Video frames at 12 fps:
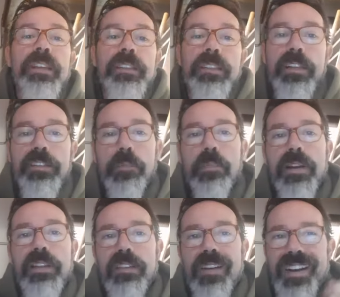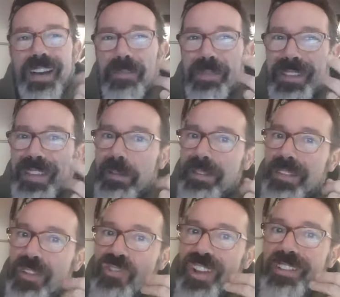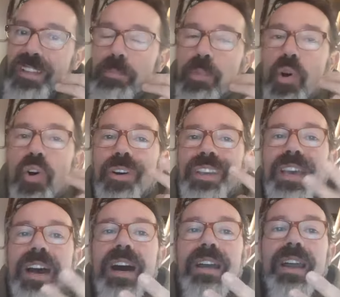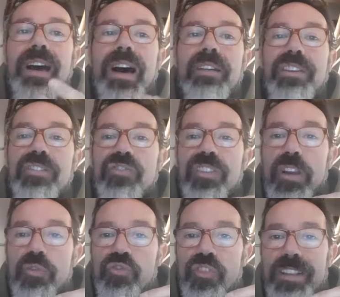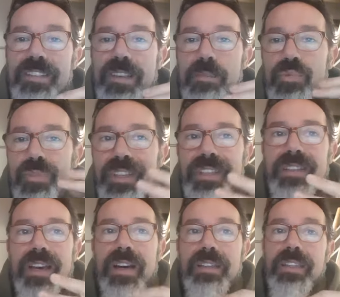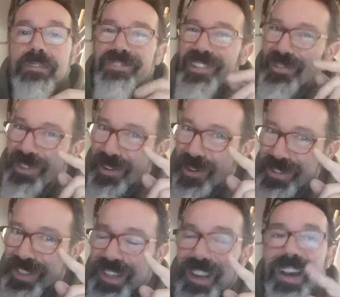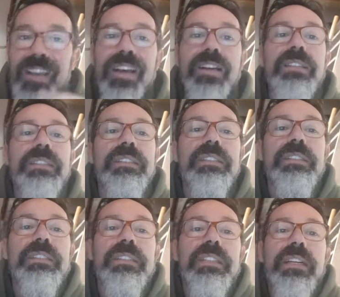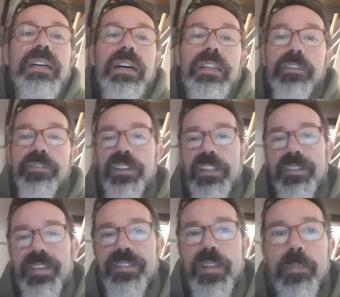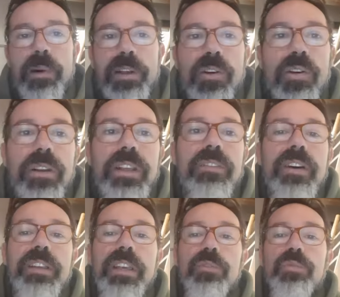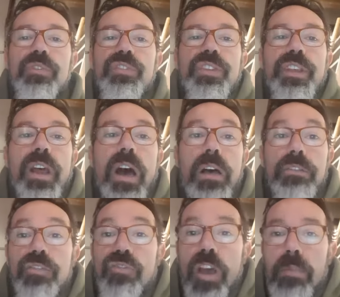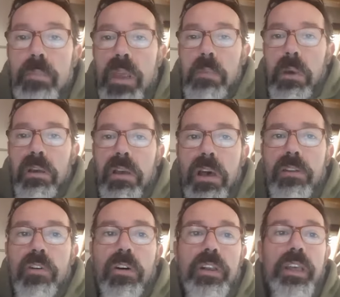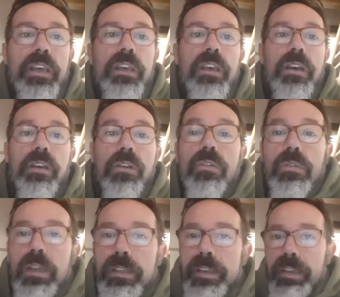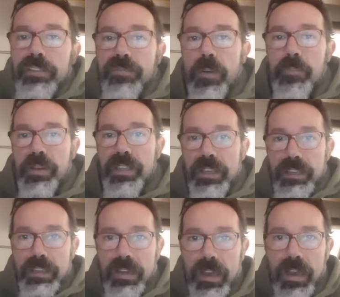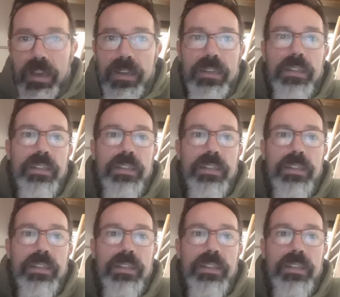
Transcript: D'altra parte va capita, questa gente può chiara, averci la uscienza pulita, è davvero una cosa rara. Alla fine di queste parole, qualche d'uno si dirà, dice a me, ma che vuole? Nulla adesso, fa per chiacchierare.